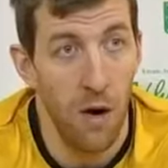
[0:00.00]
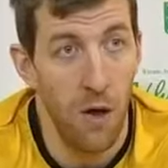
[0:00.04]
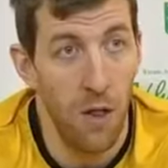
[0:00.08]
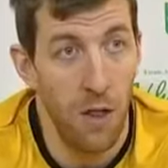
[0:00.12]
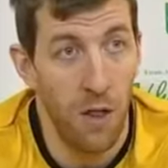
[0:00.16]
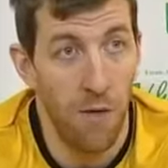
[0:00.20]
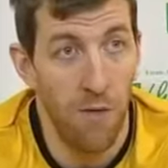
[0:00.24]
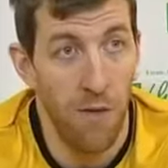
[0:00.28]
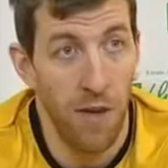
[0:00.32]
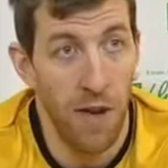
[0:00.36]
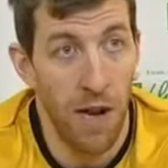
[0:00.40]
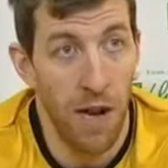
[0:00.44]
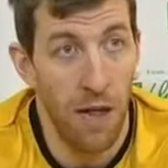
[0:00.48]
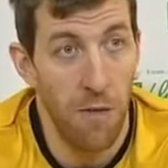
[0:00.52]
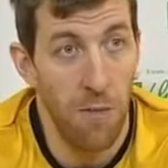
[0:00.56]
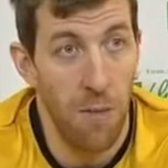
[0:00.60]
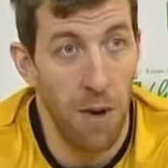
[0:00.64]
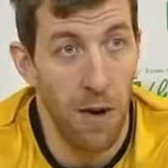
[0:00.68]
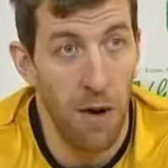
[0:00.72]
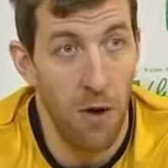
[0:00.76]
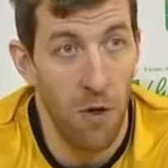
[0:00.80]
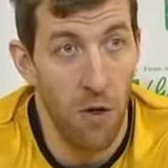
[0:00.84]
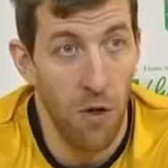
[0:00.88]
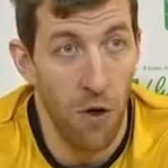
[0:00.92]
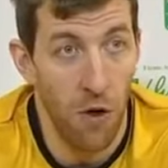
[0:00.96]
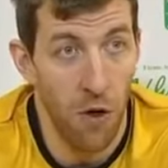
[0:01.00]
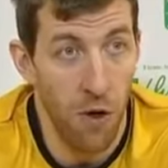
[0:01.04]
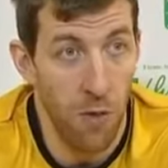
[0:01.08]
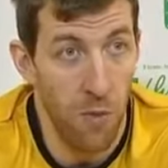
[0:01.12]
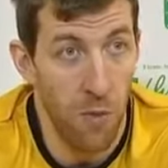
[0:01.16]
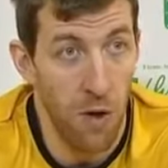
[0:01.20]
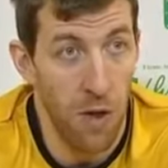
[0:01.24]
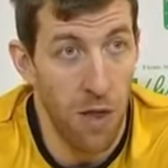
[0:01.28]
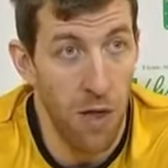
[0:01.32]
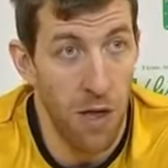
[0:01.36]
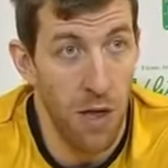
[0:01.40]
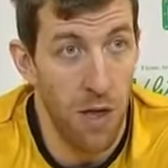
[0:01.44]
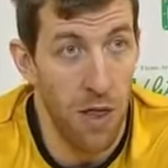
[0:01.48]
finales para nosotros, por
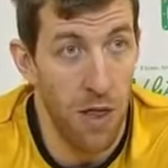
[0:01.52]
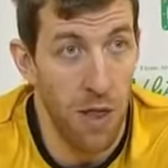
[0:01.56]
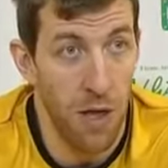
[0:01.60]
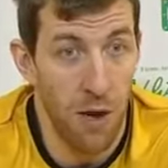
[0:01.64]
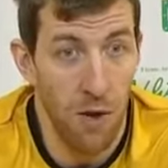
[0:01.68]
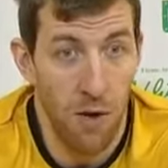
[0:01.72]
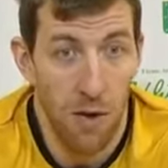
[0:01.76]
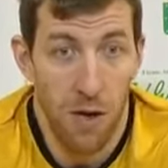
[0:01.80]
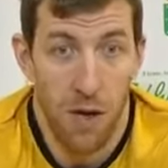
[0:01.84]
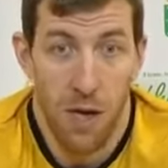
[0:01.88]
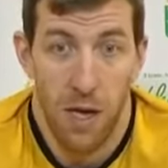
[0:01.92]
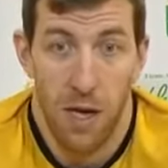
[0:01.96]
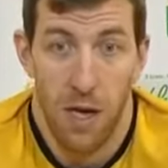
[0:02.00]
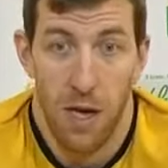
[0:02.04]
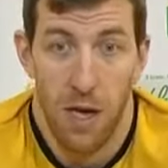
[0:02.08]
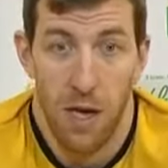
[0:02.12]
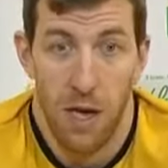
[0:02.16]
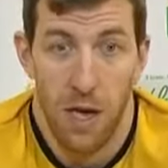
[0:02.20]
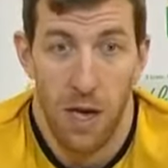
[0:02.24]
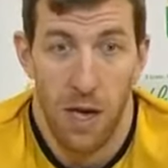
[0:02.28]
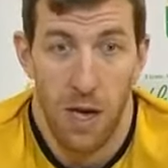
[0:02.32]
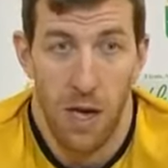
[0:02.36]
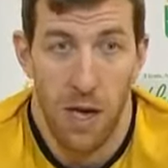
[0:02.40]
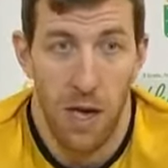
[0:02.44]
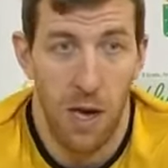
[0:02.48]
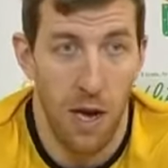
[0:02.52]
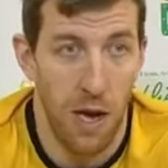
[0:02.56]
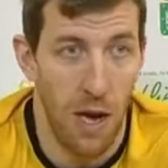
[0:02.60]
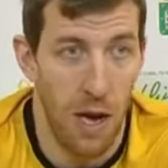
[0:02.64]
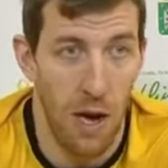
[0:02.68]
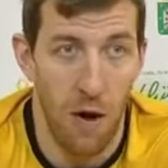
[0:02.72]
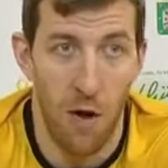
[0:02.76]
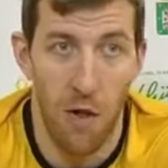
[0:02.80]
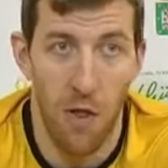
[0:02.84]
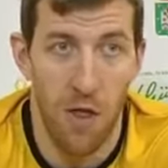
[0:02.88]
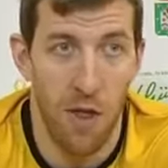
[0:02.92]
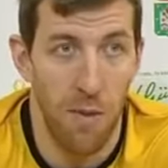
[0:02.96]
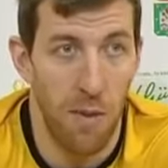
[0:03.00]
así decirlo, y la
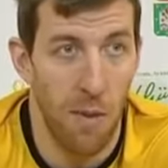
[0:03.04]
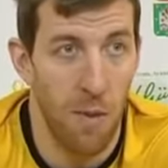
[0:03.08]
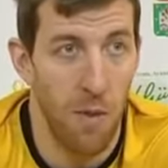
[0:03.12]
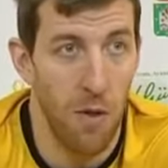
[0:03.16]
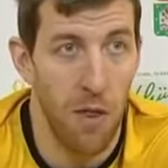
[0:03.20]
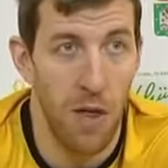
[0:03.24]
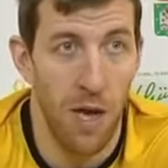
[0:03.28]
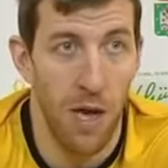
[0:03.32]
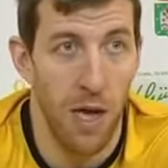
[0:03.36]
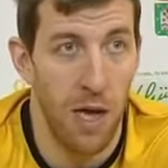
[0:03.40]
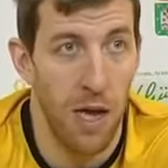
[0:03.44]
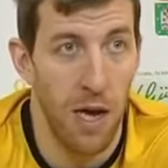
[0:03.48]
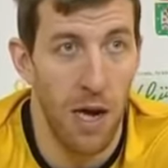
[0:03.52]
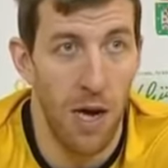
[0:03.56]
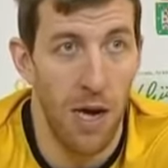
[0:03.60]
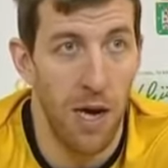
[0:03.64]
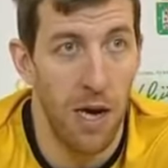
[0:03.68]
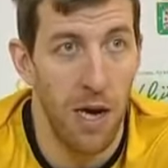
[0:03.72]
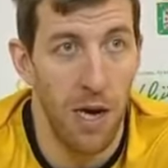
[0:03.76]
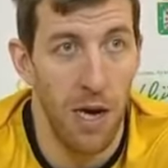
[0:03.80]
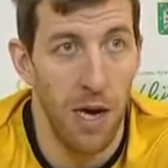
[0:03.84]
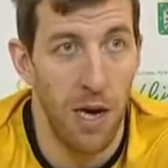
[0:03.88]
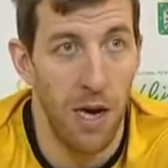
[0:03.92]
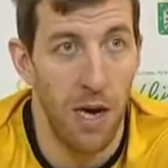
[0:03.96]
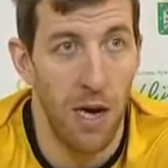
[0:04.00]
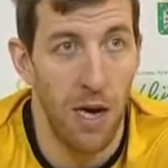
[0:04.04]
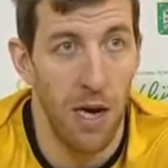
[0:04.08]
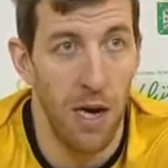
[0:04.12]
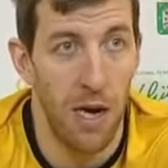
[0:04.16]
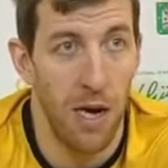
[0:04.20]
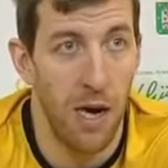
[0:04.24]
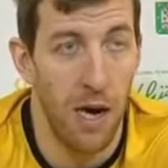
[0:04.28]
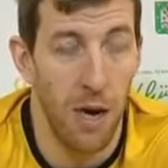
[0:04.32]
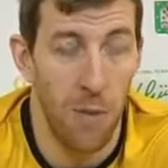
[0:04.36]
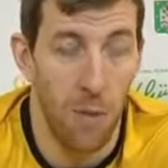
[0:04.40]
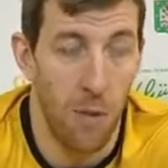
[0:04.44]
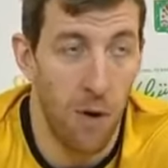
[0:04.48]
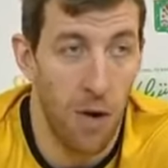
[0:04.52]
11 vamos a ir
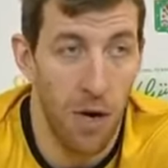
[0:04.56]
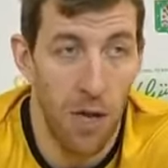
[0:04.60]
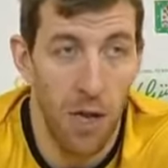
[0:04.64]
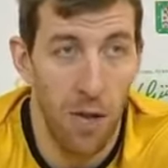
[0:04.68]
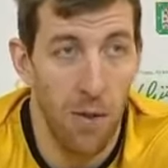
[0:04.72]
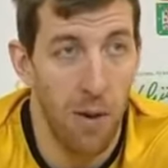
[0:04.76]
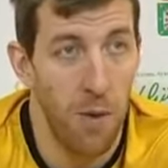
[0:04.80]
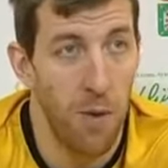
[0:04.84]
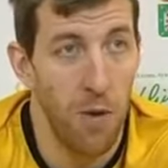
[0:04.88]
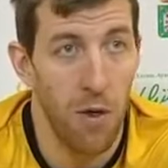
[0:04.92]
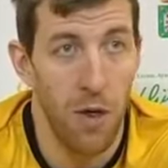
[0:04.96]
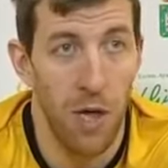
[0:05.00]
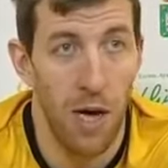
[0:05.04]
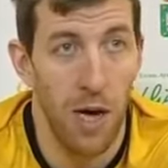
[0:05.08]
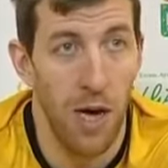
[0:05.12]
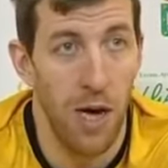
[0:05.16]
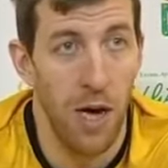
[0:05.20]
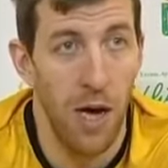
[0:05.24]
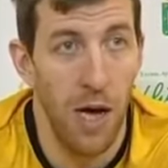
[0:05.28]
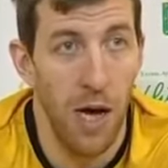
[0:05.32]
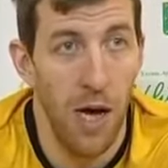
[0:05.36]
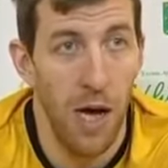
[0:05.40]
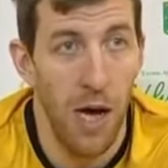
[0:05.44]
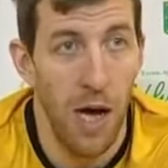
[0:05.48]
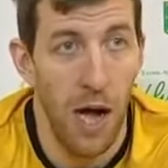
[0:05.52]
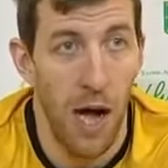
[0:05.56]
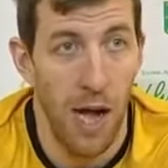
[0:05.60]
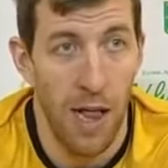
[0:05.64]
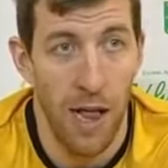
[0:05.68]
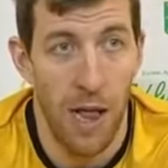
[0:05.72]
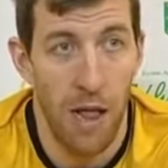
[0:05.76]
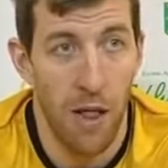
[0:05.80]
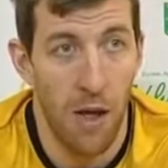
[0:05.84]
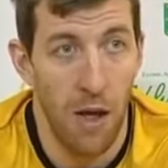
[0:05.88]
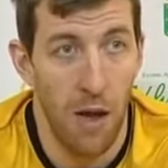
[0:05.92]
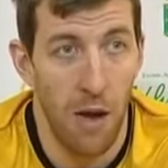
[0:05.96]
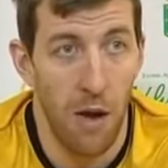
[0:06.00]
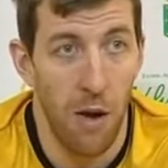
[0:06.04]
a, muerte, vamos a,
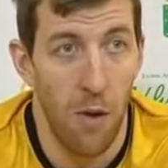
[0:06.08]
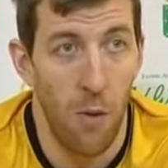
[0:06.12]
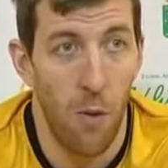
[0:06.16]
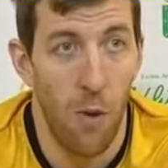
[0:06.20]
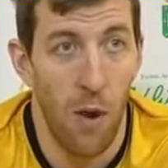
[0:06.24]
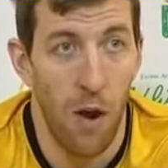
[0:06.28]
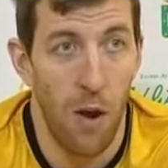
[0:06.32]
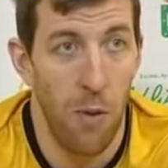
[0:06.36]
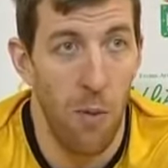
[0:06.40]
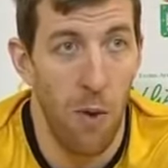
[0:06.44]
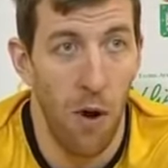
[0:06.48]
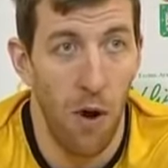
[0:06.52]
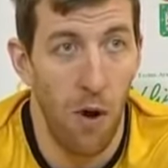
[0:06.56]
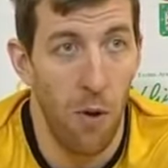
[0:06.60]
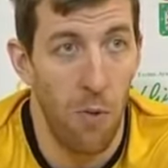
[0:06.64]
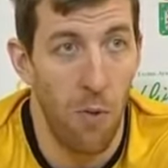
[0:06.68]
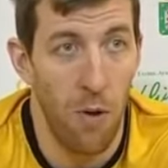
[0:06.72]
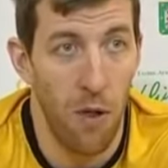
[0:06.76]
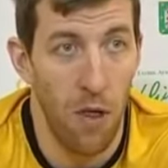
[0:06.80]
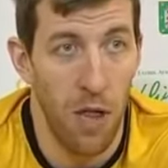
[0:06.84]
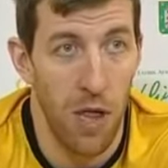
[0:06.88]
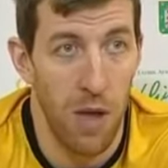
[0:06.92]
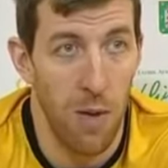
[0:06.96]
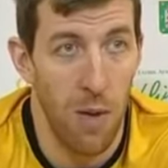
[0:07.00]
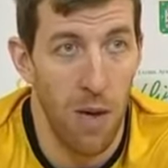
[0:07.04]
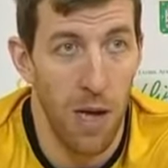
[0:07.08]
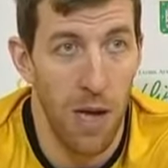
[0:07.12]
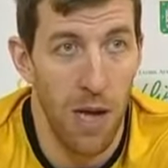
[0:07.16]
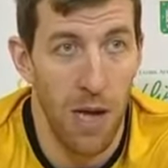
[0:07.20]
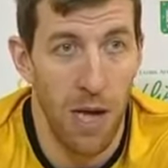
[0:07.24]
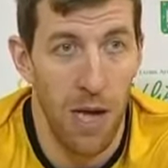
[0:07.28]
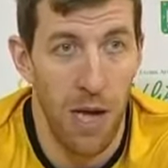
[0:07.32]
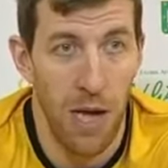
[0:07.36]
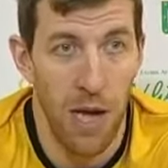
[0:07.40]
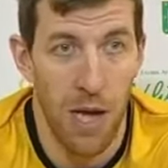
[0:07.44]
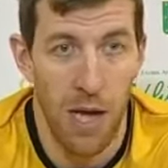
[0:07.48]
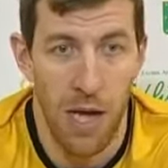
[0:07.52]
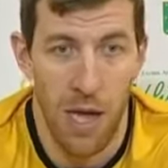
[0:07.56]
intentar jugar lo mejor posible
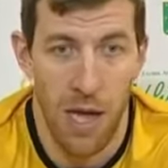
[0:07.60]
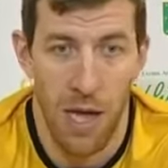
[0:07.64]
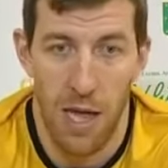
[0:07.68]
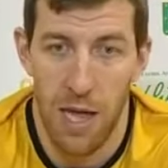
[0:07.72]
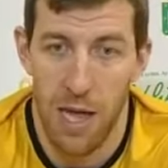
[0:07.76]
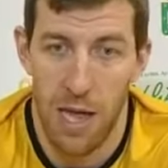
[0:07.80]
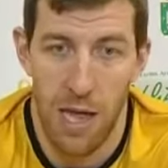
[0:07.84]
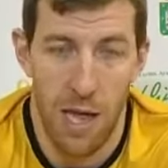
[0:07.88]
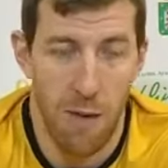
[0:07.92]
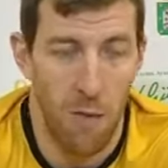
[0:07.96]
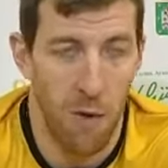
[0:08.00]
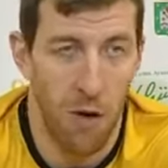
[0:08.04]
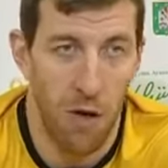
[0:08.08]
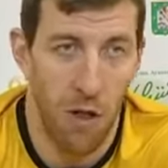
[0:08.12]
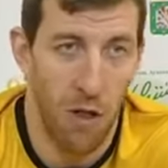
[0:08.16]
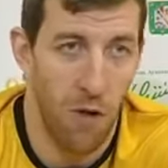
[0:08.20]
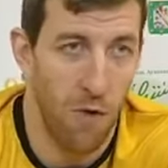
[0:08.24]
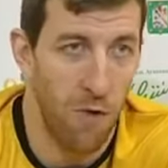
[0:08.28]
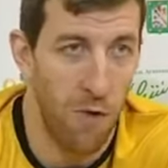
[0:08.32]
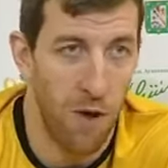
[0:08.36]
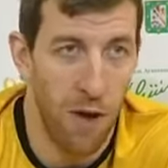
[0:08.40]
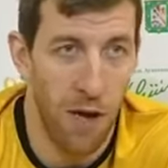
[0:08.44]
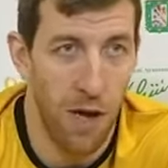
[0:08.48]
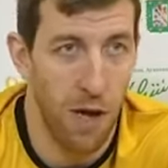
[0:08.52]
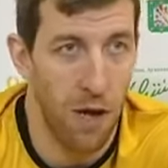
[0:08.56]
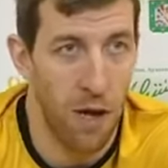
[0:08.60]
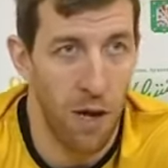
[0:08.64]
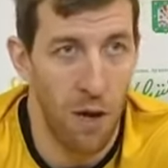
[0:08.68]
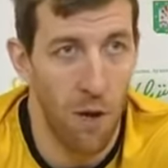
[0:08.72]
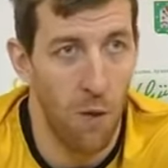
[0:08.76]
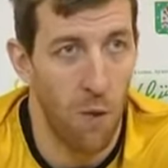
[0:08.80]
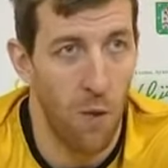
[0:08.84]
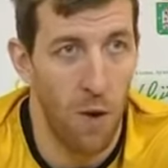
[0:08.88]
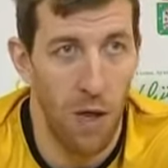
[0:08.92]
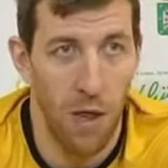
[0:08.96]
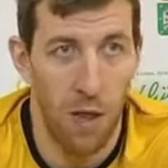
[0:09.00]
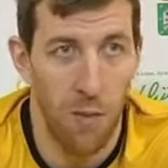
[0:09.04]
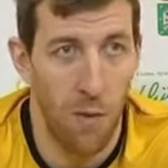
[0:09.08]
y, si tenemos que sufrir los
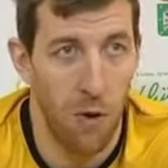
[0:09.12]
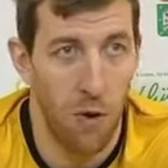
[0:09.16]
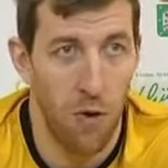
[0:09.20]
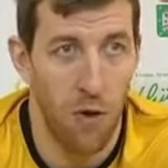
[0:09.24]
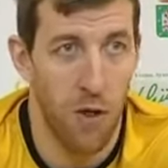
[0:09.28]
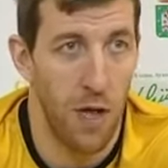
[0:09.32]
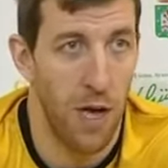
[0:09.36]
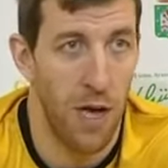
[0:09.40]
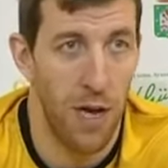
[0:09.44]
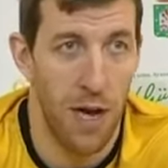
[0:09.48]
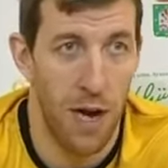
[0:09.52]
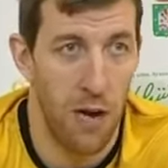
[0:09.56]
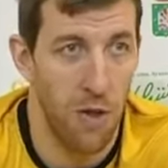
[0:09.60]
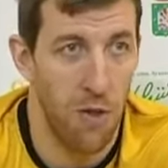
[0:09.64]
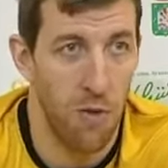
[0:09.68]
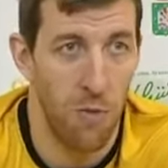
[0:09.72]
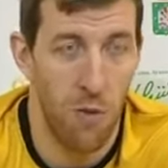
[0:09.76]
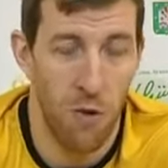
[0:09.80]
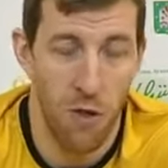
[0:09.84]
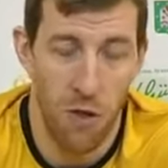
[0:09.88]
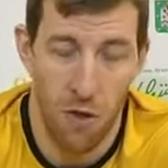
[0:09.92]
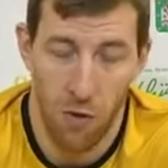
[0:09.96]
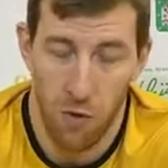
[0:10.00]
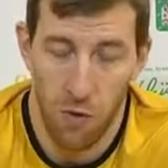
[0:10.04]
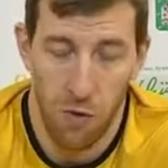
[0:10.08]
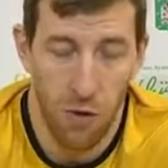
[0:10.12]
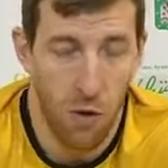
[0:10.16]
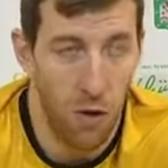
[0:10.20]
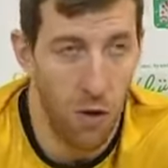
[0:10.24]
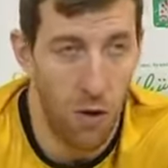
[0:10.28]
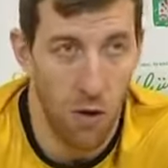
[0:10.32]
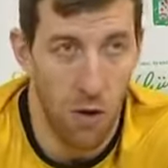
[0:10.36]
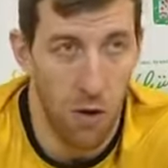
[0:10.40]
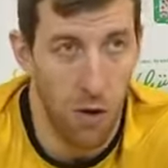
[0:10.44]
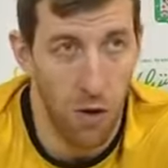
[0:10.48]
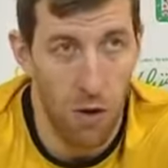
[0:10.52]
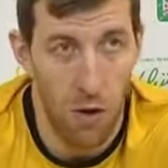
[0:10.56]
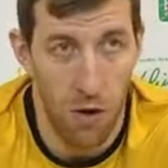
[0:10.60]
40 minutos y ganar el último segundo,
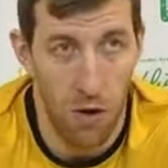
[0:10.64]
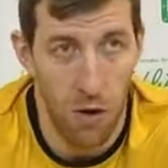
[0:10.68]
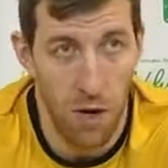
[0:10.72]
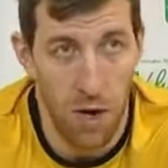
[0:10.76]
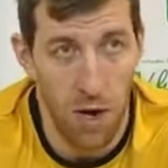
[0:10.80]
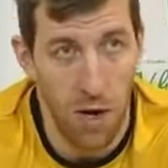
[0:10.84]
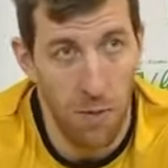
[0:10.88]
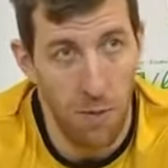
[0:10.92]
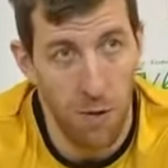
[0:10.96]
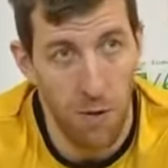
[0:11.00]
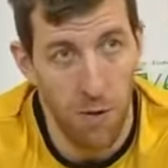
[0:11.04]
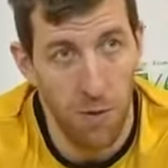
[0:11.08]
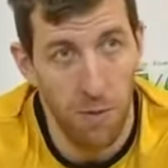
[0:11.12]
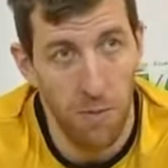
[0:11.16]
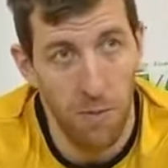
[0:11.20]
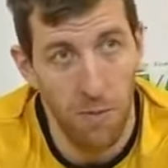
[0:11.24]
lo, haremos. ¿no? Un